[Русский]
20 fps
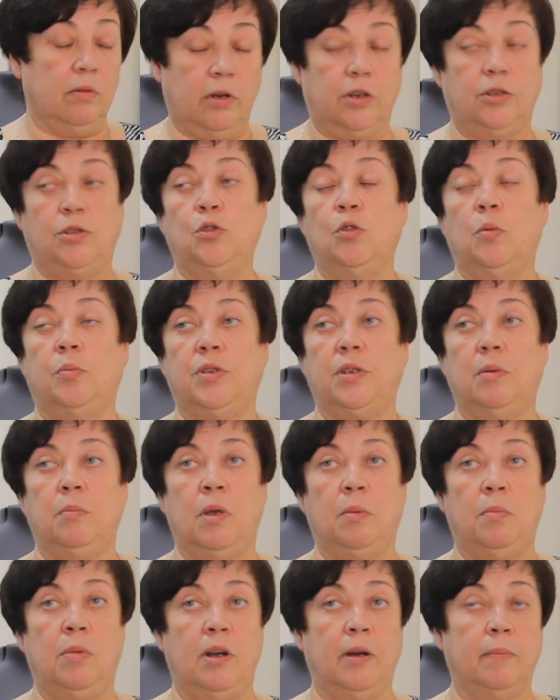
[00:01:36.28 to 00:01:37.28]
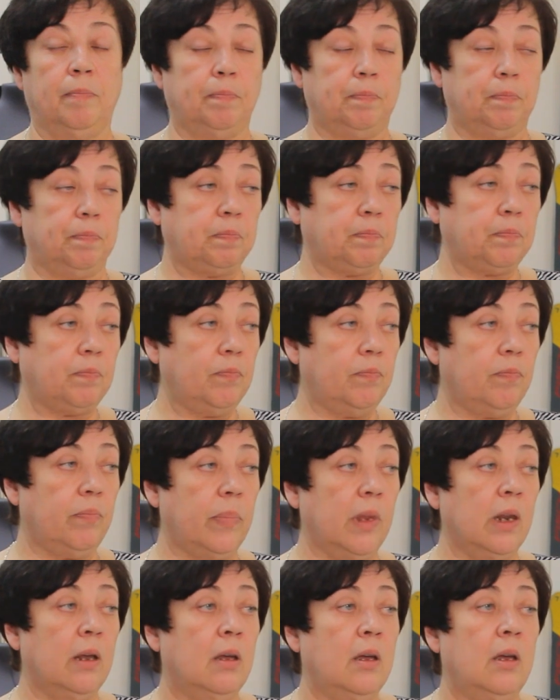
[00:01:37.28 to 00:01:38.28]
коснемся мебели.
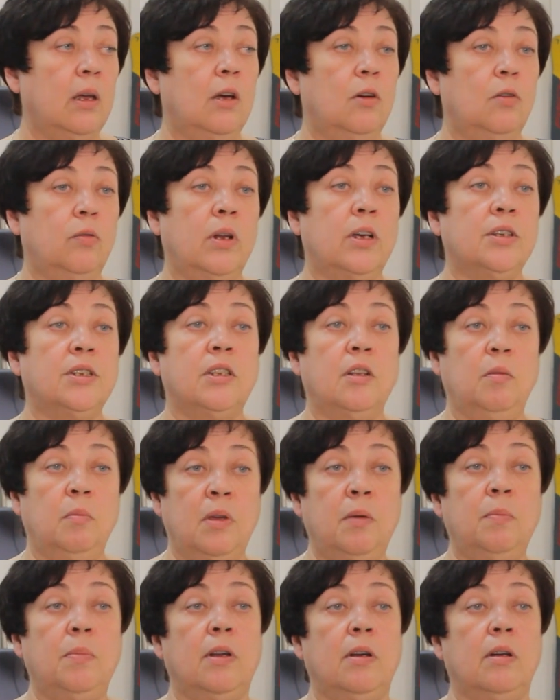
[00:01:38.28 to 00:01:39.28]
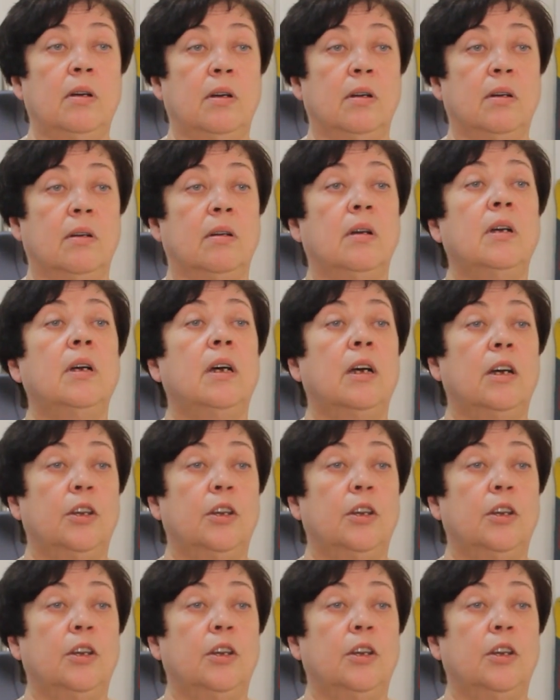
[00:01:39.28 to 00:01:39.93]
У нас на мебель э,